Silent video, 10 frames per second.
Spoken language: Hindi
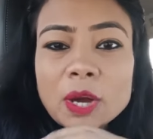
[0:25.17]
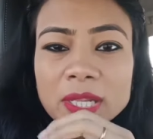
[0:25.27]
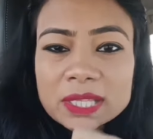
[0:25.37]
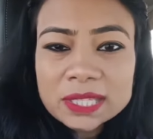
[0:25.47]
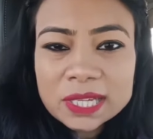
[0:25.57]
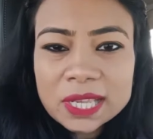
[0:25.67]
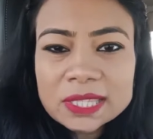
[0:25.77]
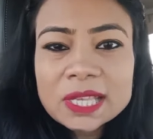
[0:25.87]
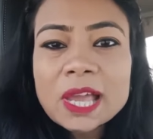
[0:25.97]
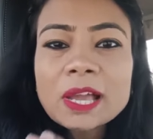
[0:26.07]
और
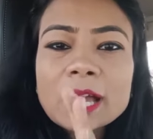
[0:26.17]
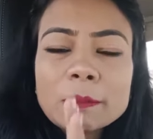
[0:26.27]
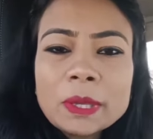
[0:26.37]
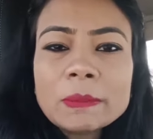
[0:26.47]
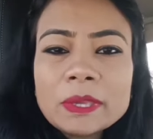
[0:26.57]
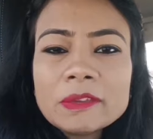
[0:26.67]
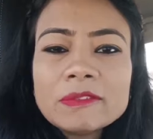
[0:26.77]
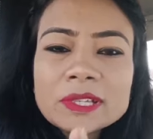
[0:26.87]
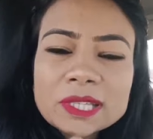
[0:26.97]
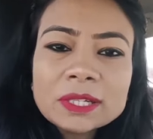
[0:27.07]
स्ट्रेस कभी भी
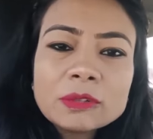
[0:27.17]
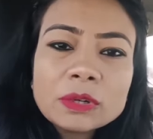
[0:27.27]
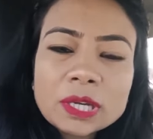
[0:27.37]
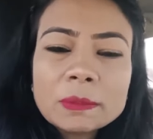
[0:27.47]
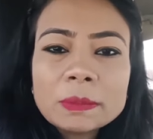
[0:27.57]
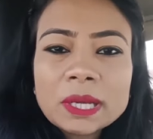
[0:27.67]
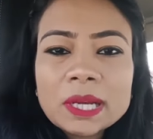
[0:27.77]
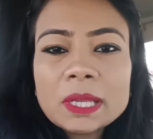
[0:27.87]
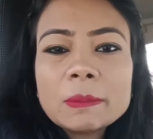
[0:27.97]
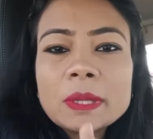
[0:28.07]
वजन को कम
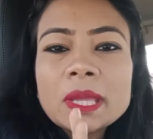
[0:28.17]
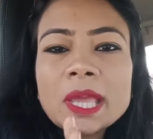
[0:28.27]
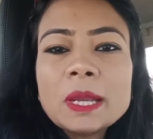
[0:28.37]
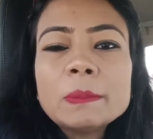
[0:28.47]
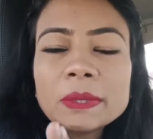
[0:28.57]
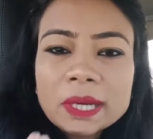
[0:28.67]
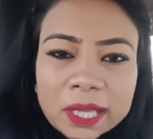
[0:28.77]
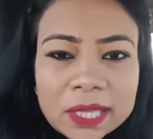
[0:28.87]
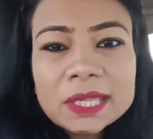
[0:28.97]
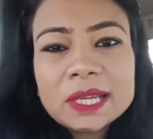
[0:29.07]
करने में हेल्प
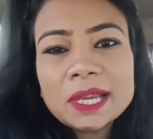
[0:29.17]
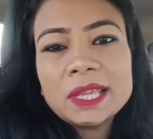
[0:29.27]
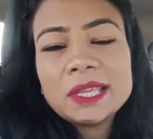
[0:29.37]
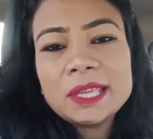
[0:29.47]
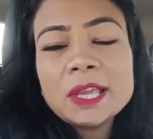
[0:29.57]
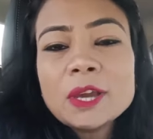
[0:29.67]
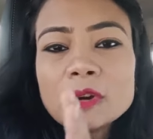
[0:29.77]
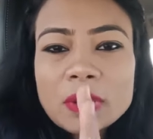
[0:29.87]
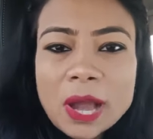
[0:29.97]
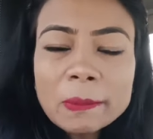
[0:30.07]
नहीं करेगी
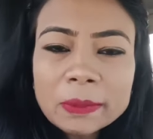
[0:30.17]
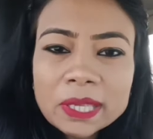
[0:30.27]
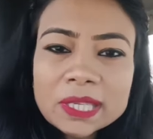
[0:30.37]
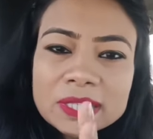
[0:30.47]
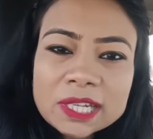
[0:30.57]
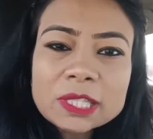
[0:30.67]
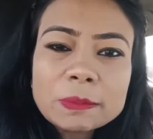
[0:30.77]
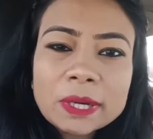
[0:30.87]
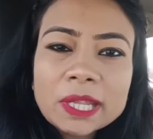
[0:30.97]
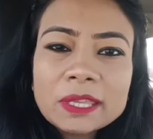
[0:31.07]
वो आपकी स्ट्रेस
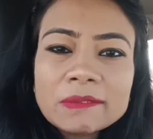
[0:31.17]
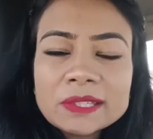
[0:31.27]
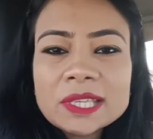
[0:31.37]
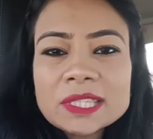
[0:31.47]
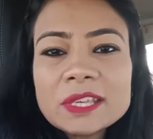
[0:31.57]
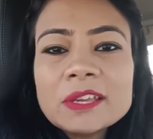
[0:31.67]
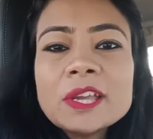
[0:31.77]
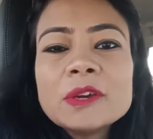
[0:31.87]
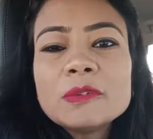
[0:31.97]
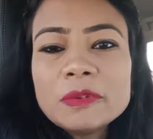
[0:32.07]
बढ़ने की वजह से
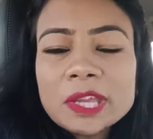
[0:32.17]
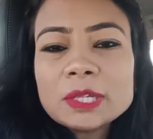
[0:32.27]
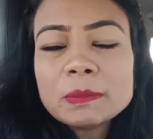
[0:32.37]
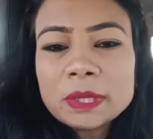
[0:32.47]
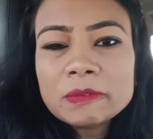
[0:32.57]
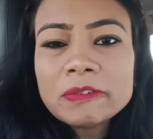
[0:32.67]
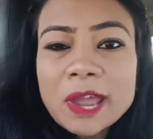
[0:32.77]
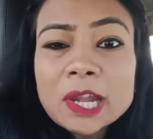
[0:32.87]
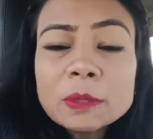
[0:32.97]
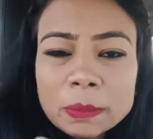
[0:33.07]
वेट भी
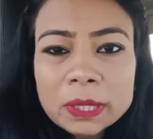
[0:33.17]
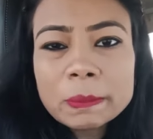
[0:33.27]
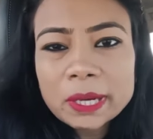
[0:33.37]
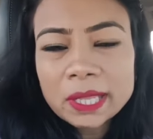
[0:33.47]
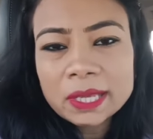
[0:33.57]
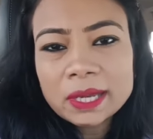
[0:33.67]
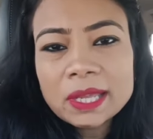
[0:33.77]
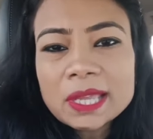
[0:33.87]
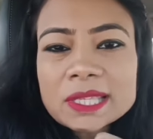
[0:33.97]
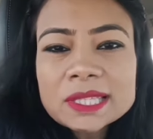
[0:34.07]
फैट भी बढ़ेगा
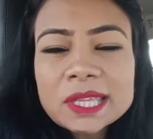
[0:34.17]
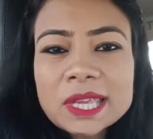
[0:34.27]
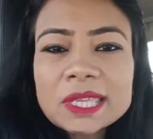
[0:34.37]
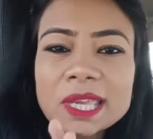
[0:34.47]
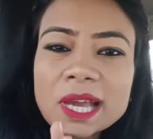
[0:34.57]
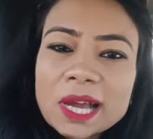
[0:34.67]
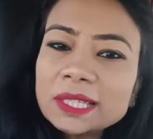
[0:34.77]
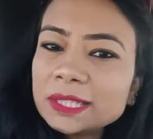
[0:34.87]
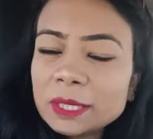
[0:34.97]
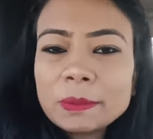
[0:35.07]
इसलिए ये
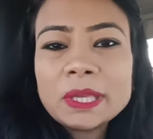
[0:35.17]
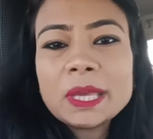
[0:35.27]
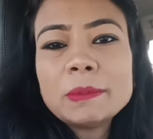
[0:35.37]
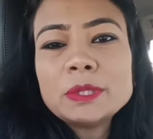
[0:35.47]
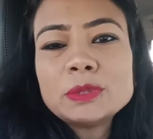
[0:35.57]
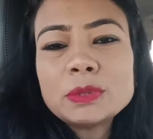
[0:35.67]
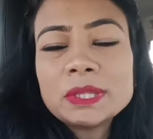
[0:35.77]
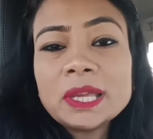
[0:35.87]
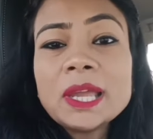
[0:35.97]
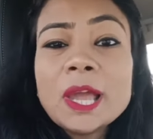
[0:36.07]
आदत अभी के अभी छोड़
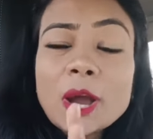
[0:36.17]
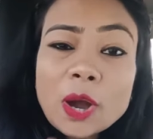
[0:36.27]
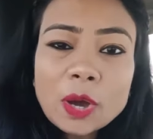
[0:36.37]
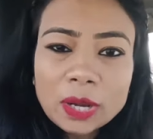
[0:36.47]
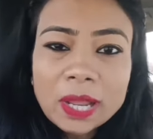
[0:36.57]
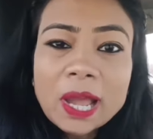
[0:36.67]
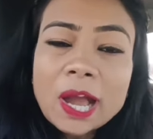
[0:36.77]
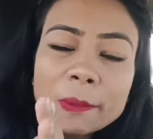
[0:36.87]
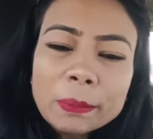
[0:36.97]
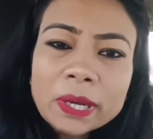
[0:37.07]
दें और
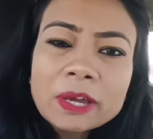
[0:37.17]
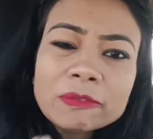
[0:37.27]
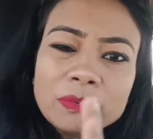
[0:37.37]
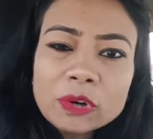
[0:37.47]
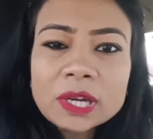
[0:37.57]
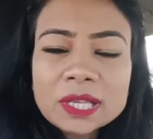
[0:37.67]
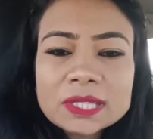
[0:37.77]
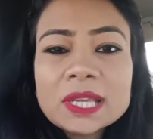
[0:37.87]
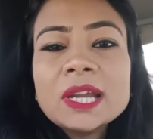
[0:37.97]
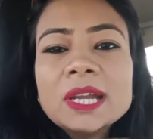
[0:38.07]
अपना
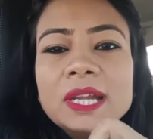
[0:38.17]
फोकस